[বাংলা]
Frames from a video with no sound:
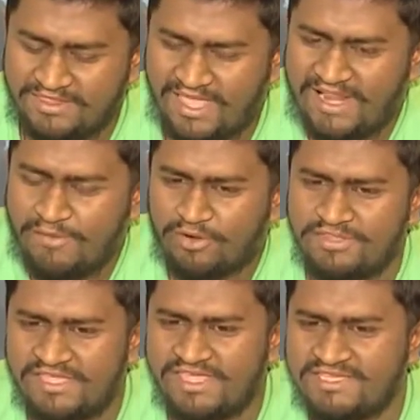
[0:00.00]
দেন এমনও
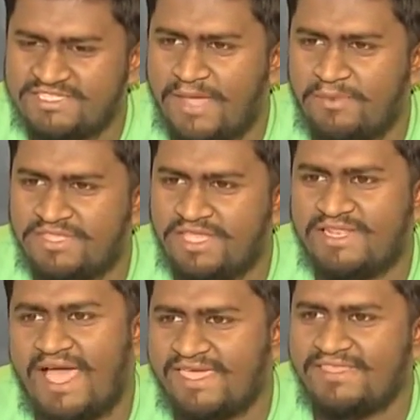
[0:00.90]
দিন গেছে যে আমাদের
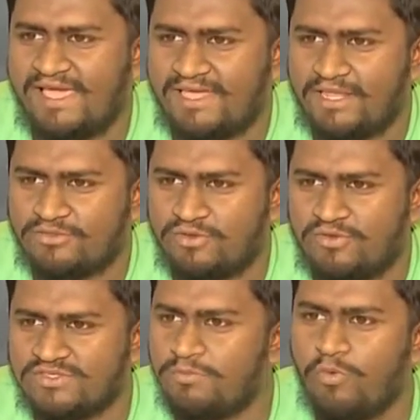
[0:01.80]
না খেয়ে থাকা লাগতো
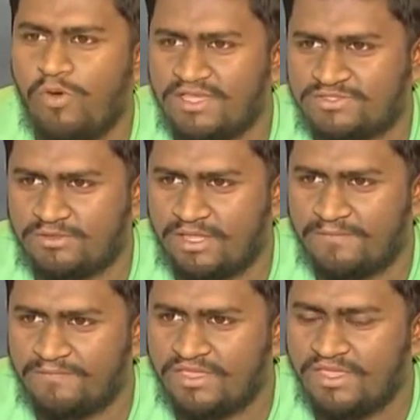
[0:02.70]
কজ বু আসতো না
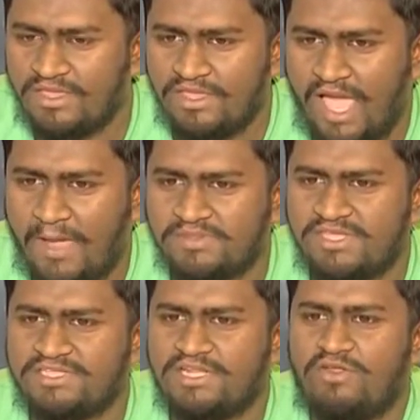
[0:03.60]

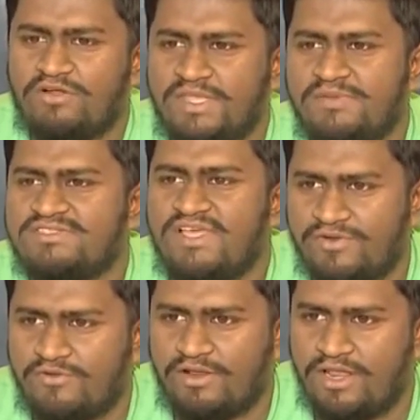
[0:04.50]
আমাদের এটা লং টাইমটা
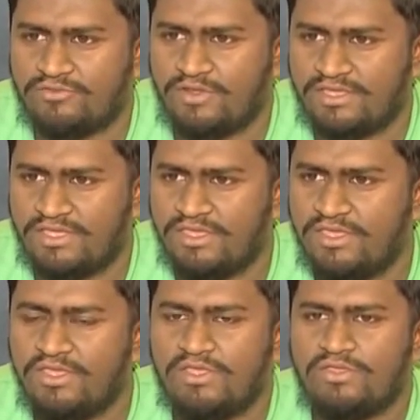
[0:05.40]
সাফার করা লাগতো আর কি
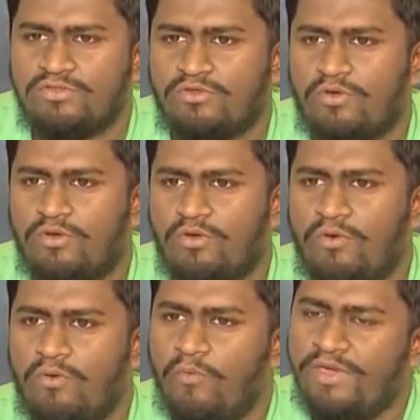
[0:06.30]
তো
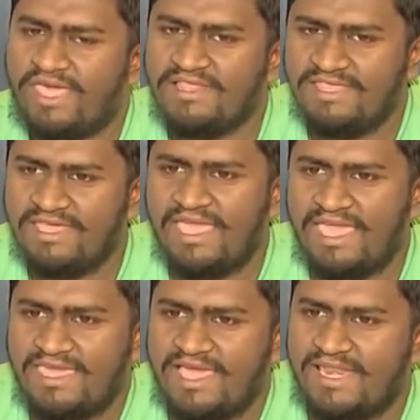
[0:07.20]
ওইখান থেকে
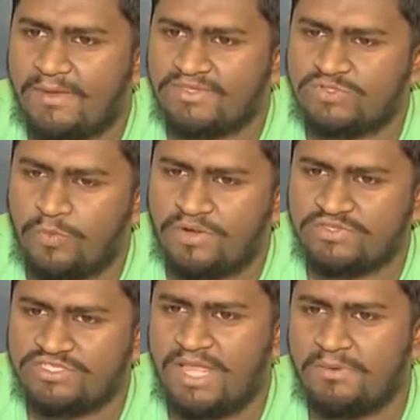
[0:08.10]
এইখানে আমাদের সুপার
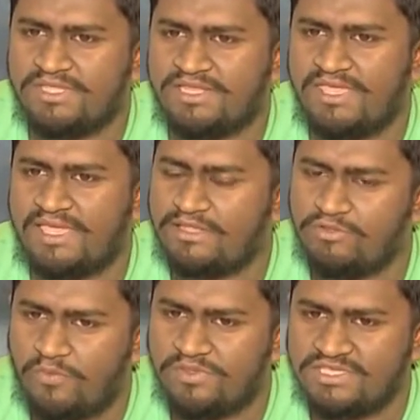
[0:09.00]
হোস্টেল আমাদেরকে একটা
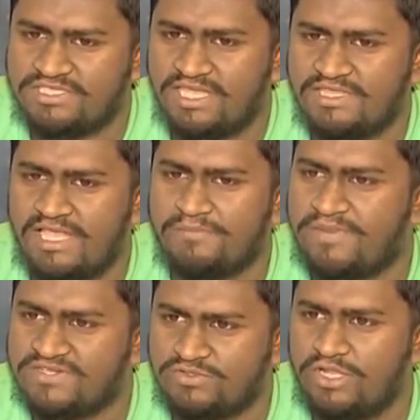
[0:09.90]
লবি দিচ্ছে দেন
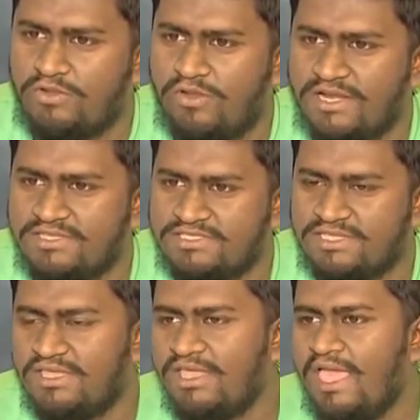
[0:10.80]
পার্সোনাল লকার
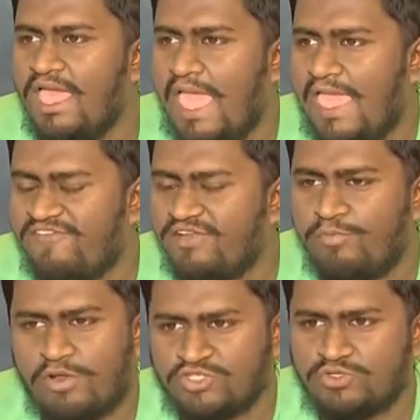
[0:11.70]
দিচ্ছে ইভেন
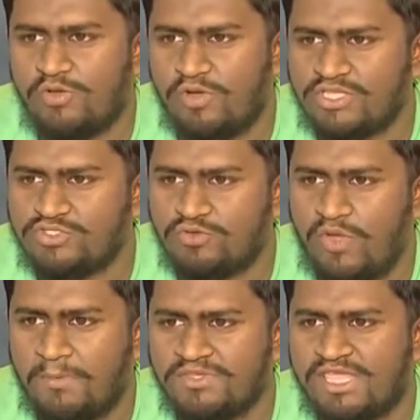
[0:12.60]
পড়াশোনা করার জন্য
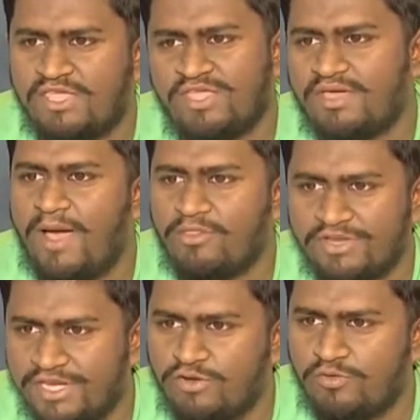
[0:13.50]
আমাদেরকে কিন্তু একটা ভালো
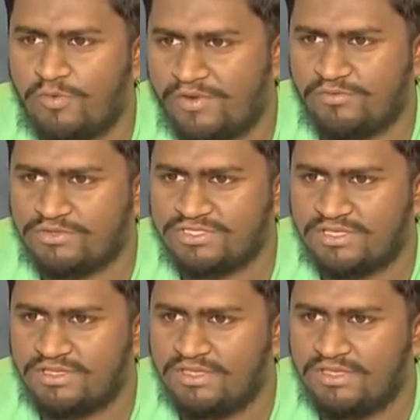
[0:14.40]
রিডিং রুম প্রোভাইড করছে